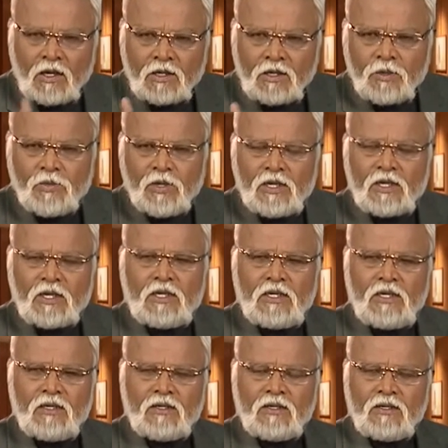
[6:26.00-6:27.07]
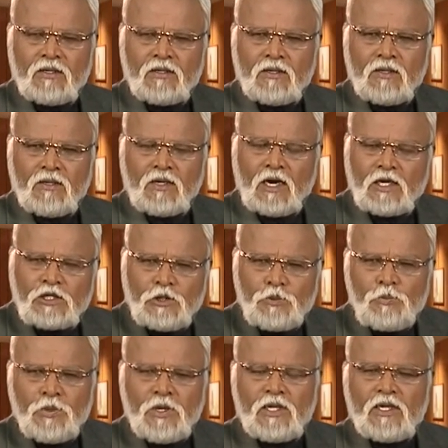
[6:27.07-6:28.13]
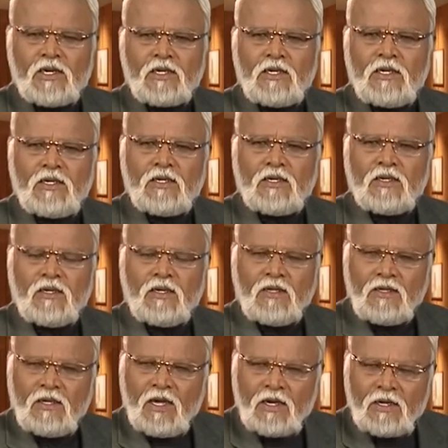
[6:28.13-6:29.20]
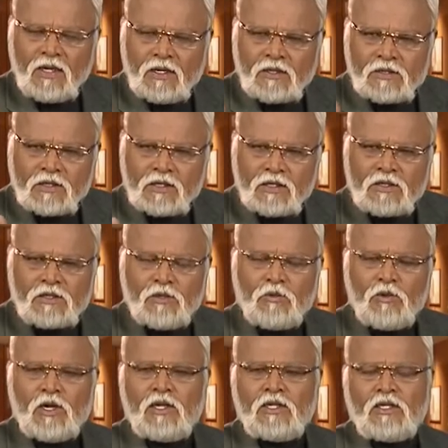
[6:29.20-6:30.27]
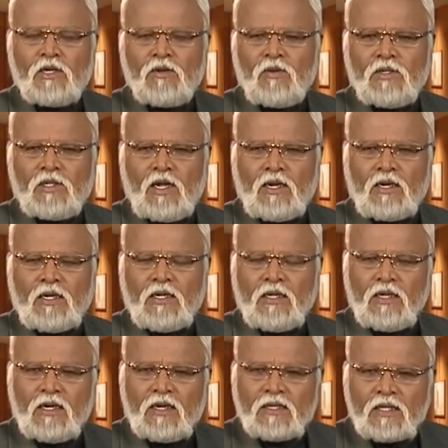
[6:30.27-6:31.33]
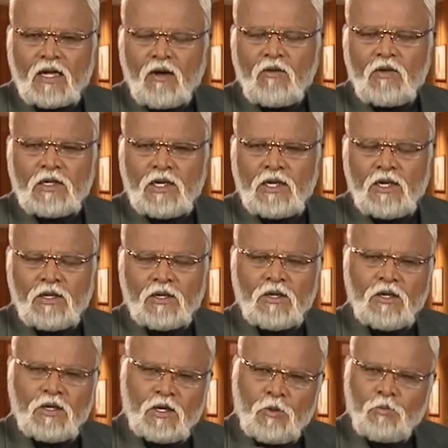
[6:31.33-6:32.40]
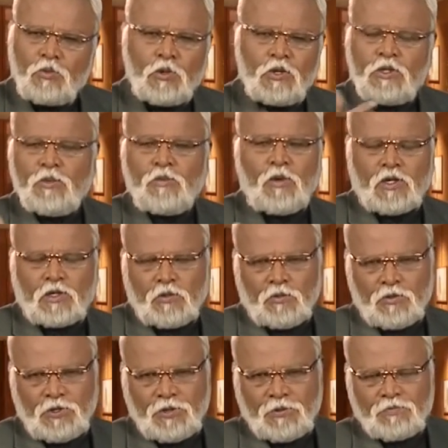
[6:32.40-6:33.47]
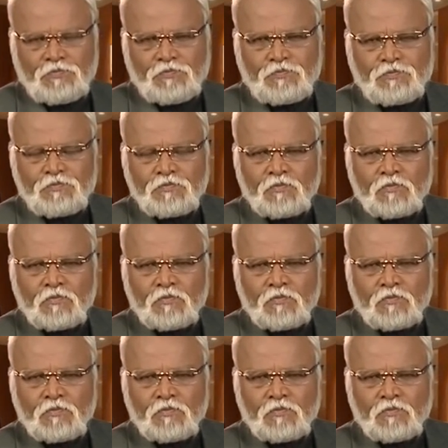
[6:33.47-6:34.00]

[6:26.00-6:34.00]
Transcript: மார்க்கம் எதற்கு ரட்சிப்பு எதற்கு ஏன் இயேசு கிறிஸ்து உலகத்திற்கு வந்தார் என்ற தகவல்களை நாம் பொருத்தி பார்க்க முடியும்